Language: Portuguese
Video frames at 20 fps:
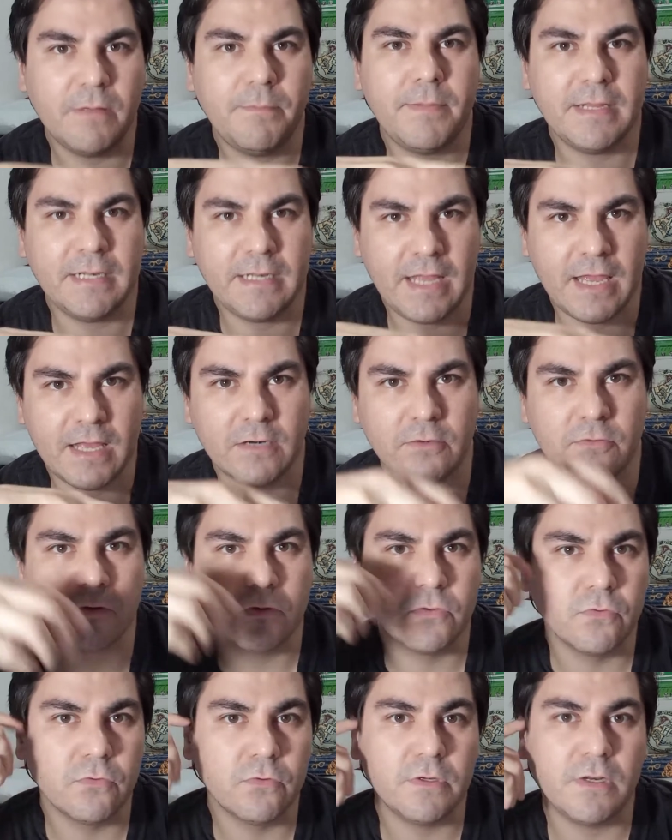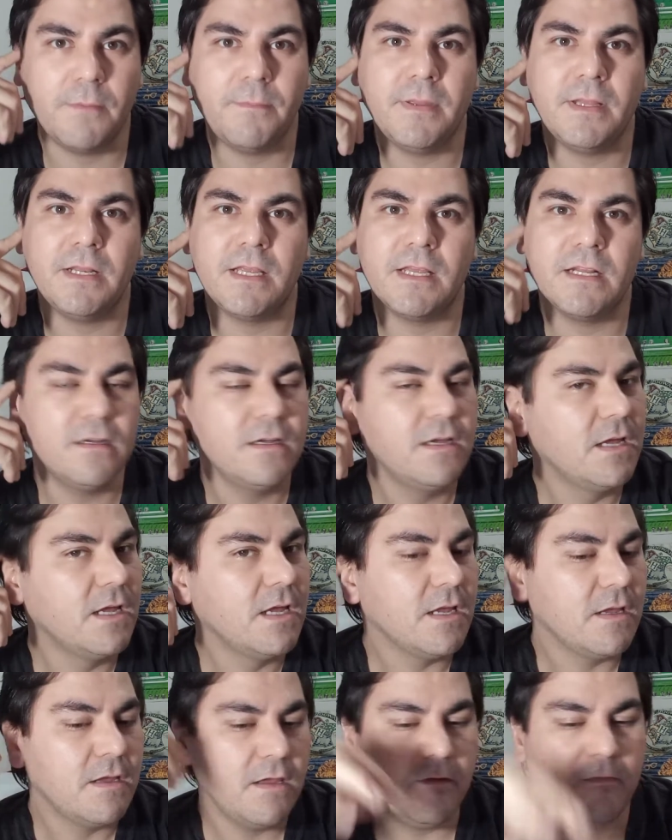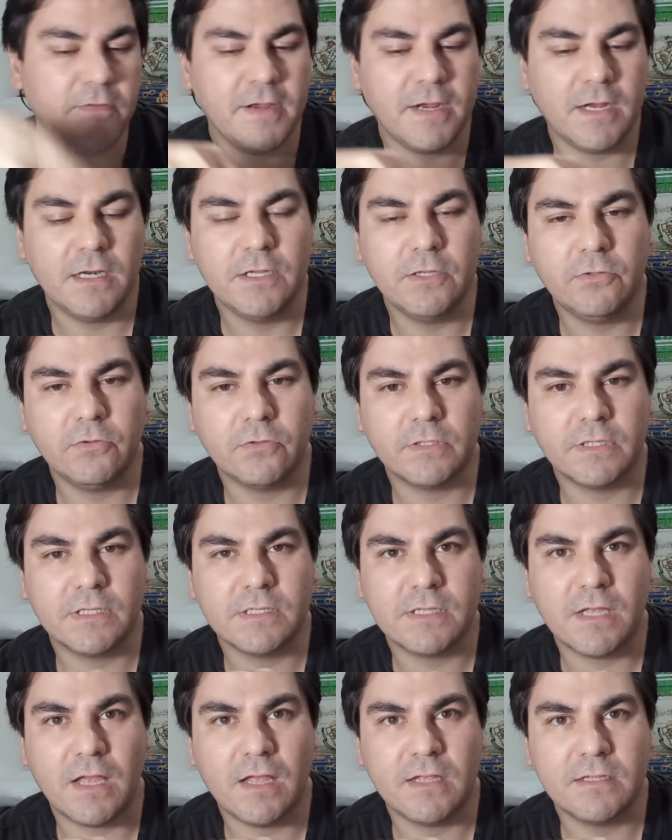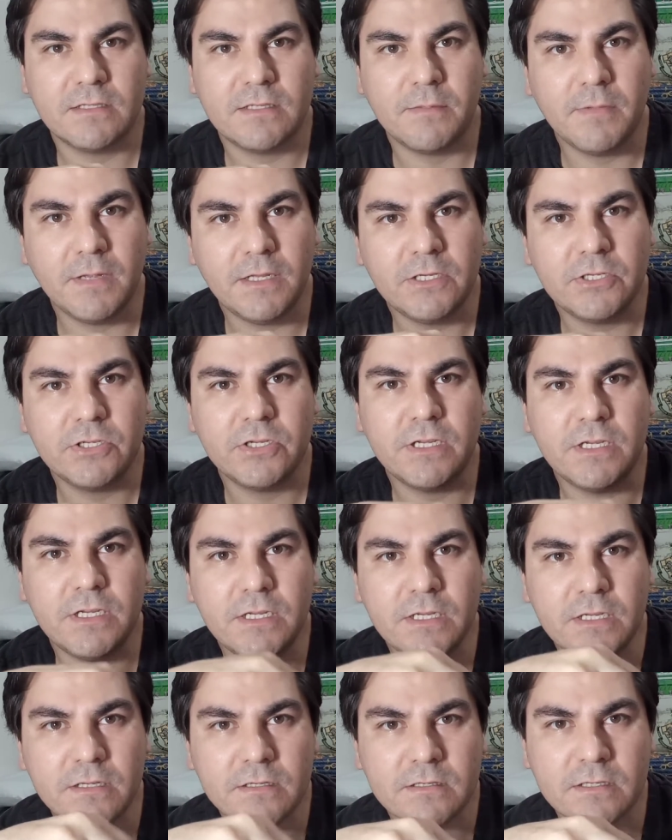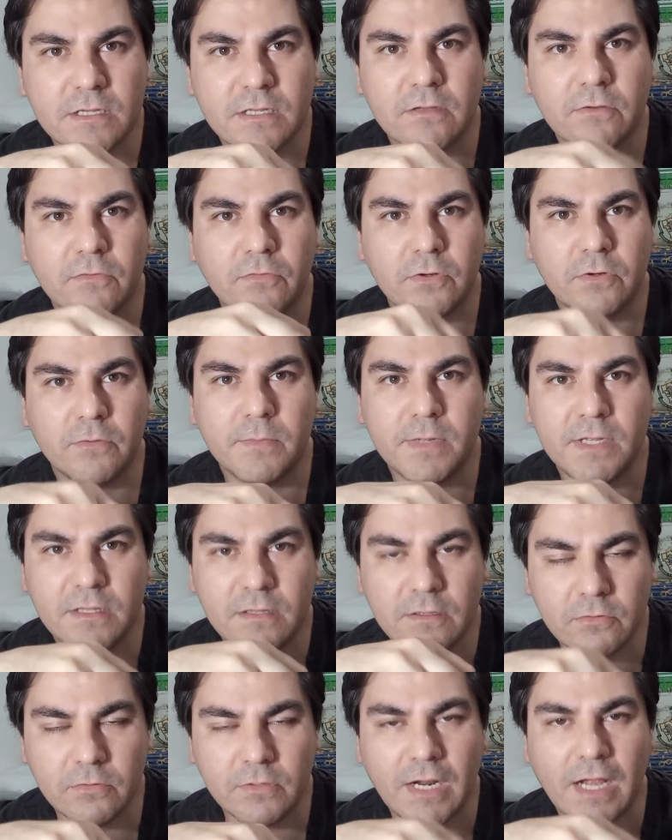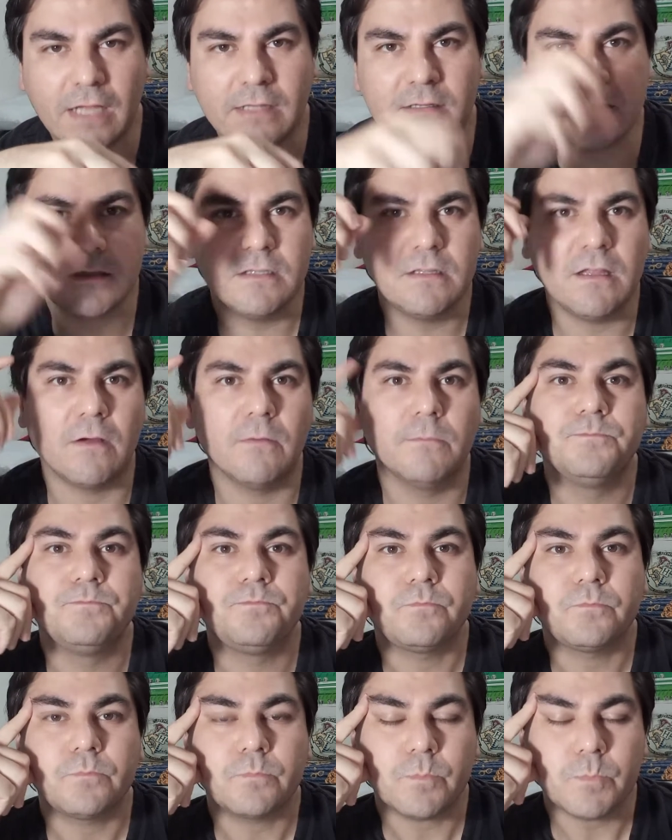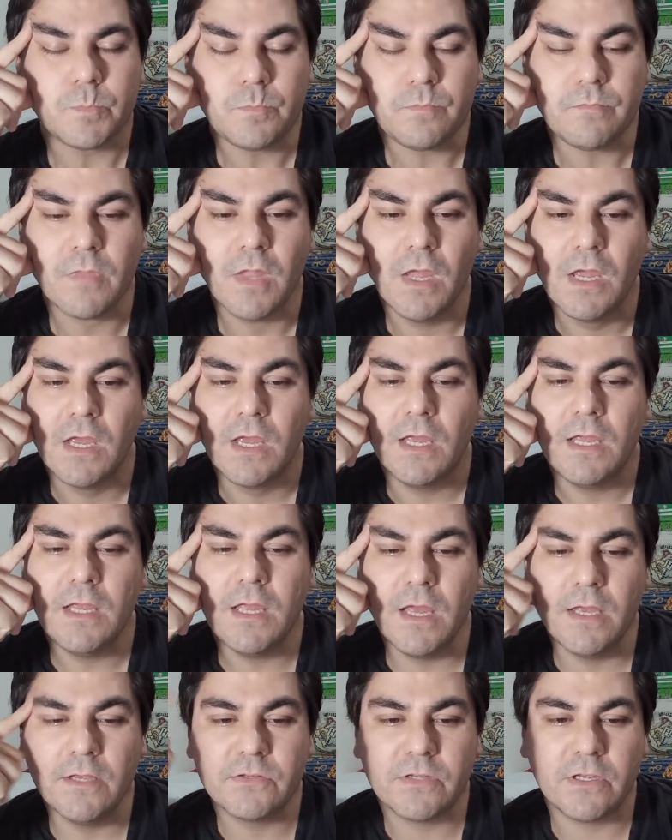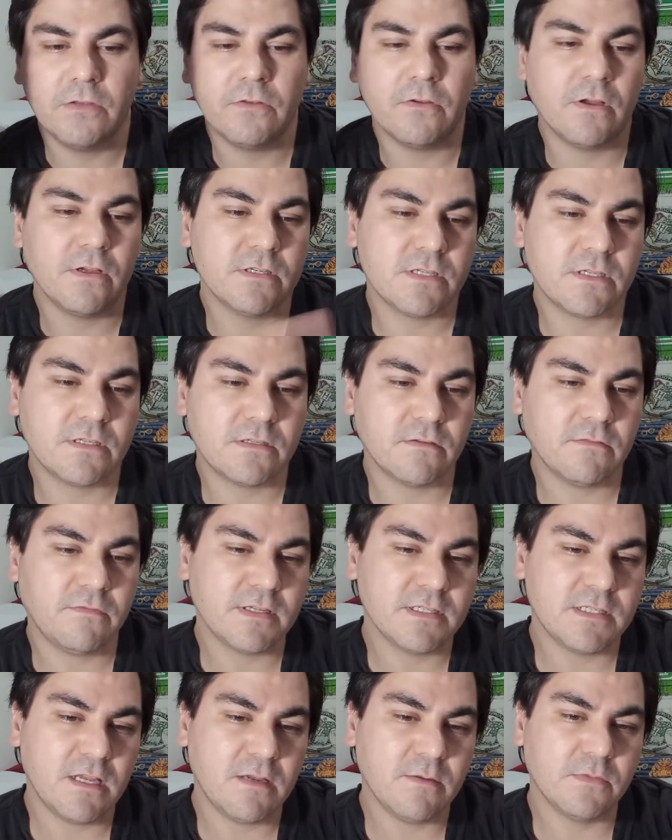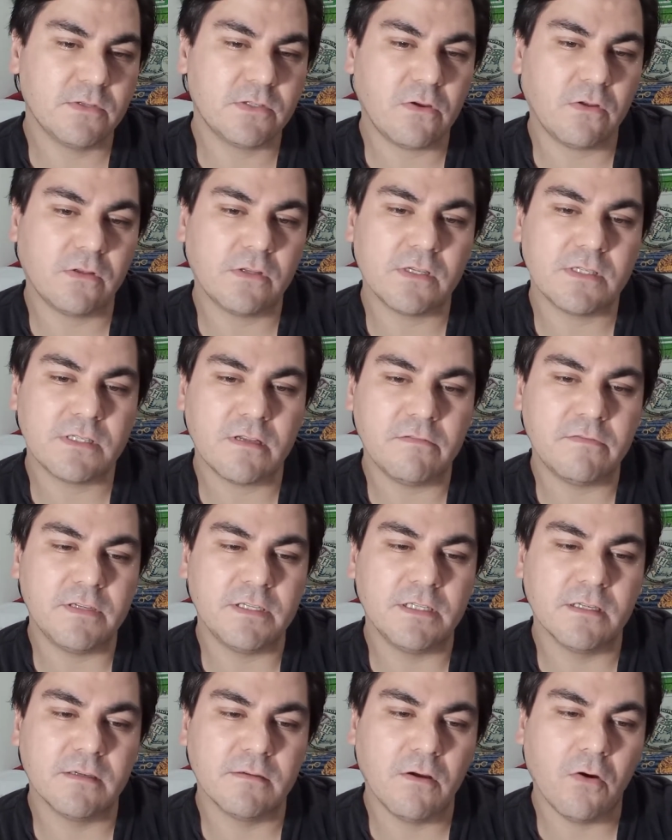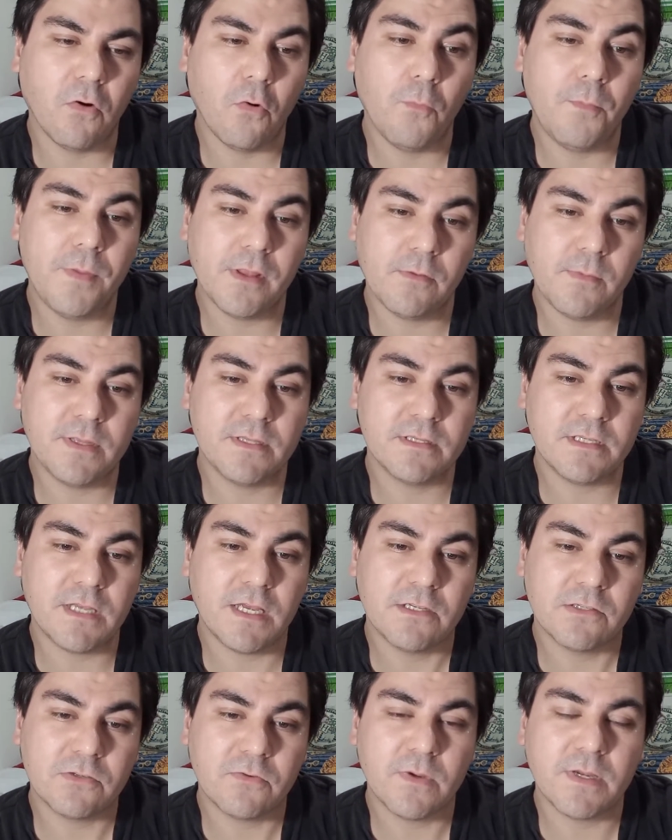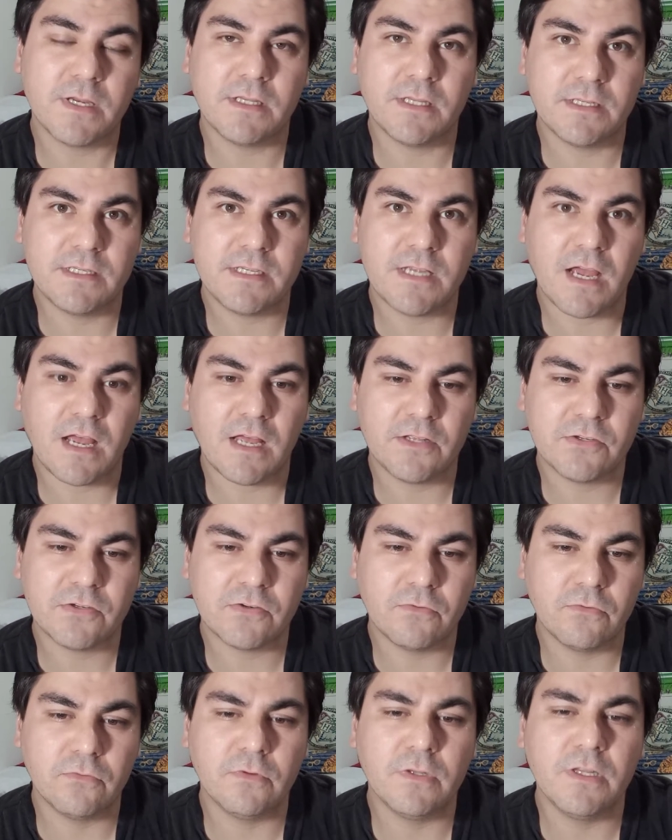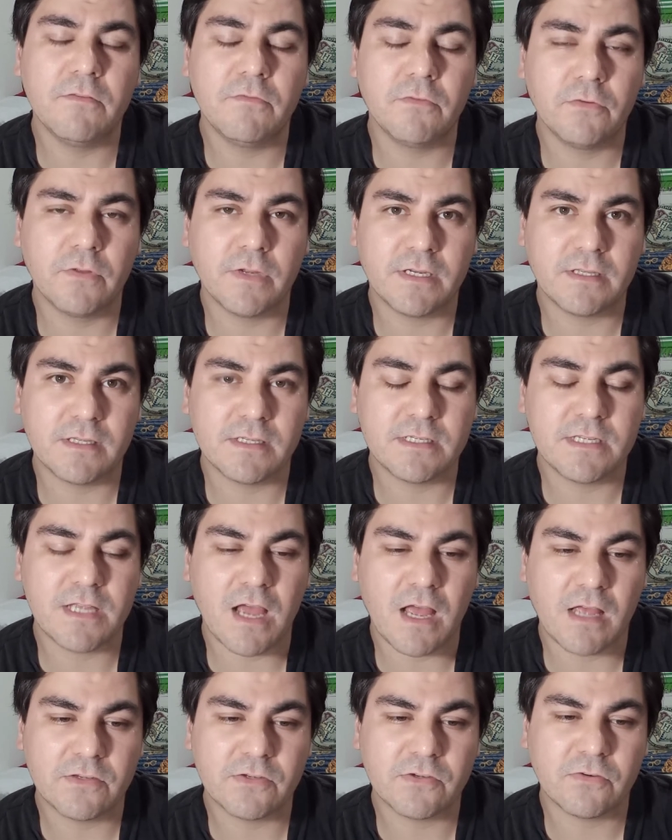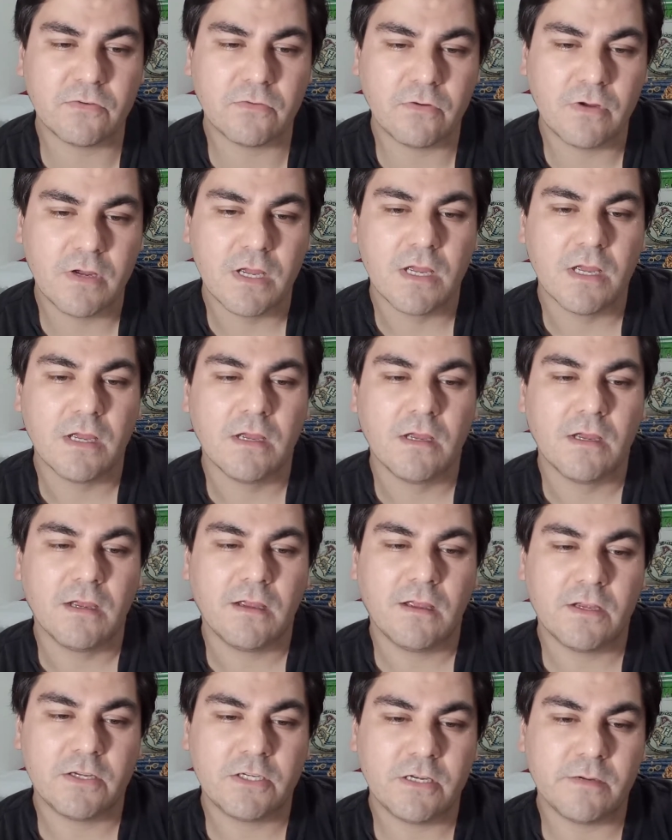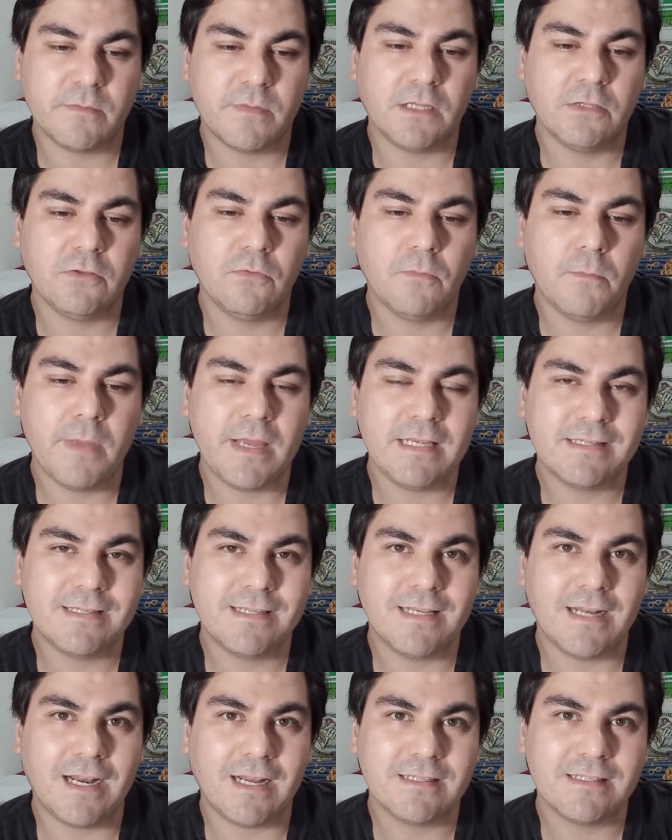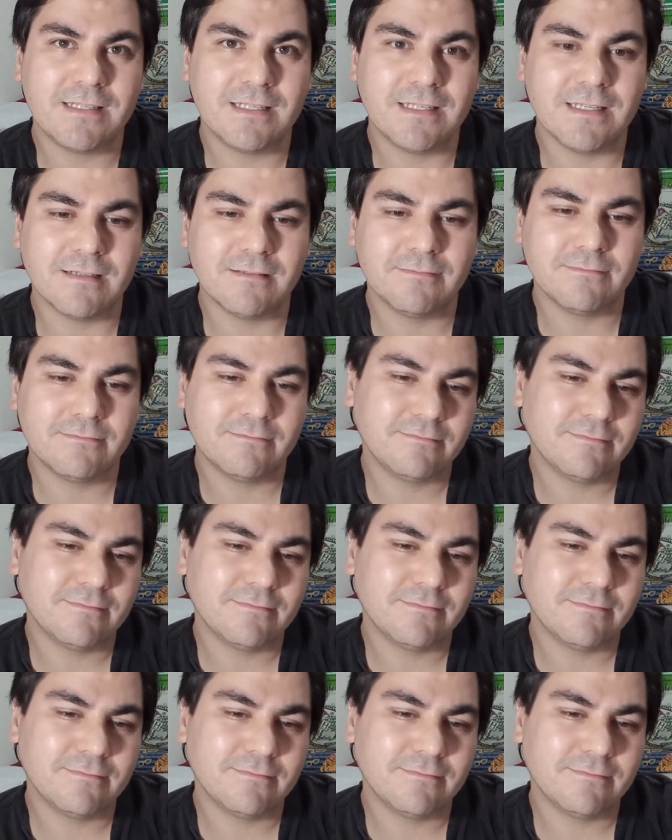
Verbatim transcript: né, peneira o suco na peneira e fica ali todas as sementinhas que não foram bem trituradas e tal. E é isso que nós fazemos com a nossa vida, ou pelo menos é isso que o Eclesiástico, o livro do Eclesiástico que é chamado Ben Siracida,